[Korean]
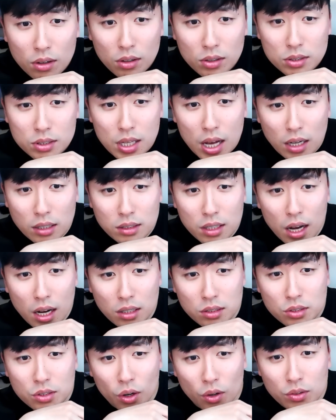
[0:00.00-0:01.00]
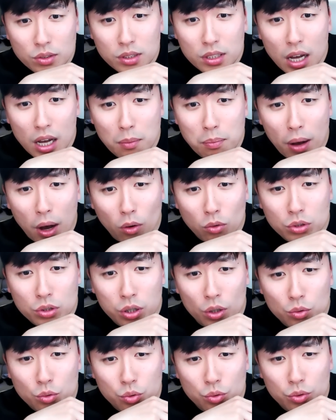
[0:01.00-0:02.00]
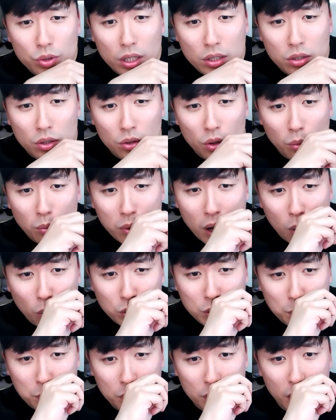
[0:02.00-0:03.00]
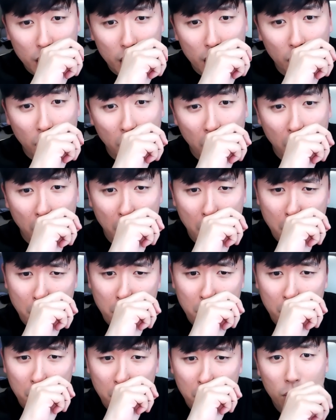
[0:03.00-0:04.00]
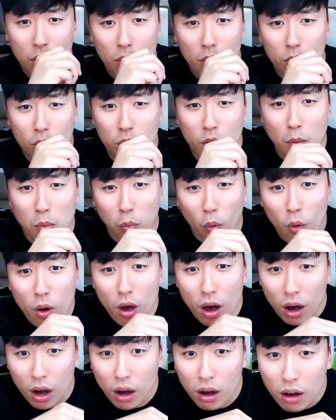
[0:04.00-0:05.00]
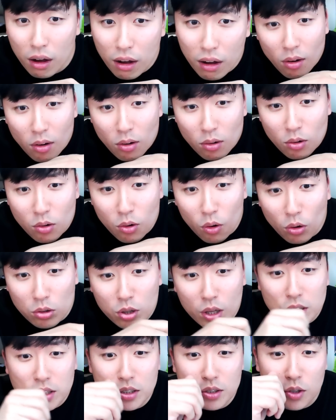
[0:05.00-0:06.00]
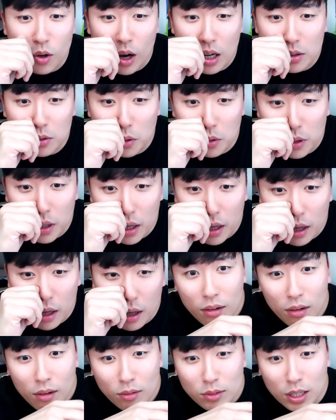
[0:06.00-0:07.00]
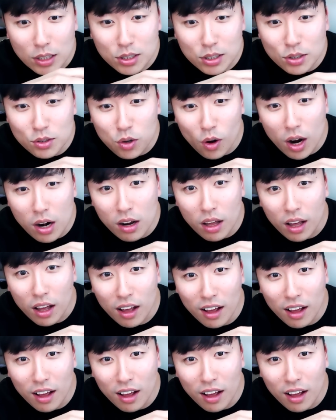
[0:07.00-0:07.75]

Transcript: 상당 전자 바우처 준대서 넘가고 싶은데 어? 그게 뭐야? 그거 어떻게 신청하는 건데? 나 신청할래